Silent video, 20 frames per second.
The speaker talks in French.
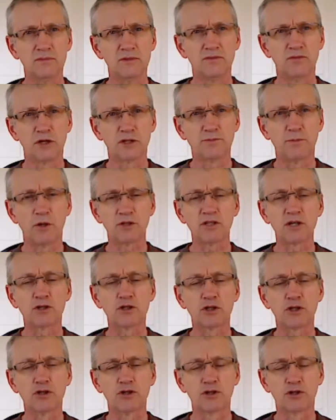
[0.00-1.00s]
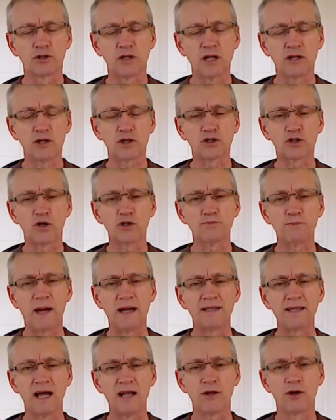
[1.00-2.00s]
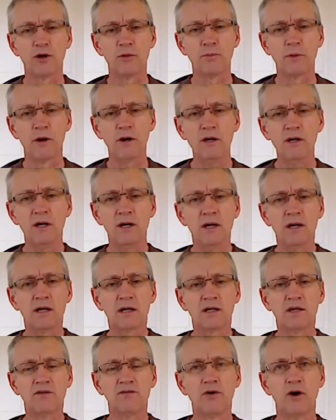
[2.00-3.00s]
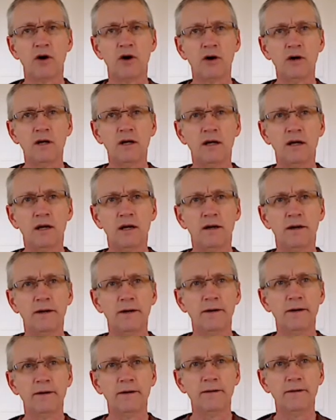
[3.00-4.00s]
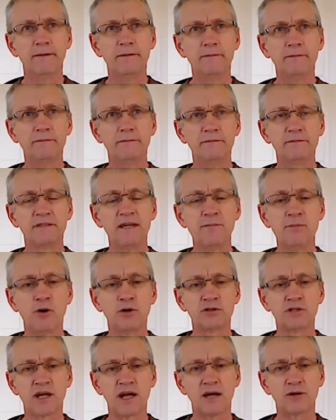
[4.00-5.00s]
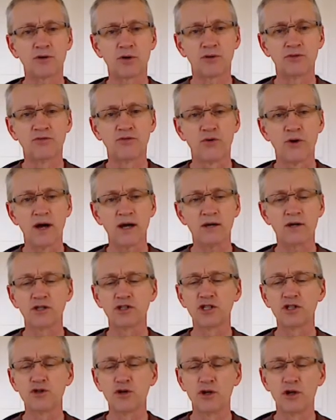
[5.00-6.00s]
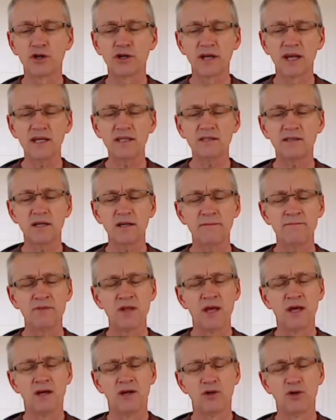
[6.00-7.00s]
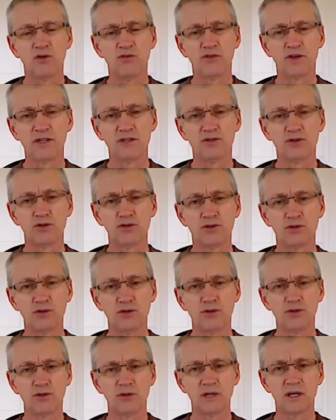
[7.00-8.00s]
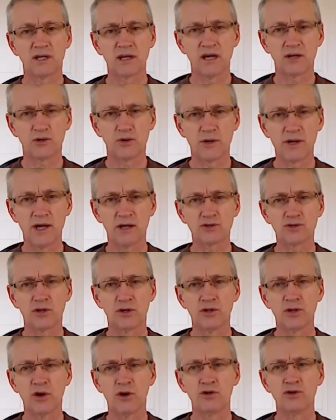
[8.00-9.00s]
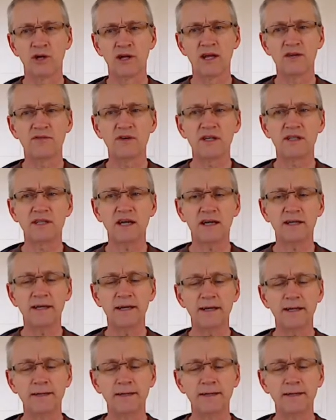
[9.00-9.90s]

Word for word: il se passer quelque chose pendant le repas qui va euh, démontrer encore une fois que Jésus est le Christ, le Fils de Dieu, et qu'en croyant son nom, on a la vie éternelle.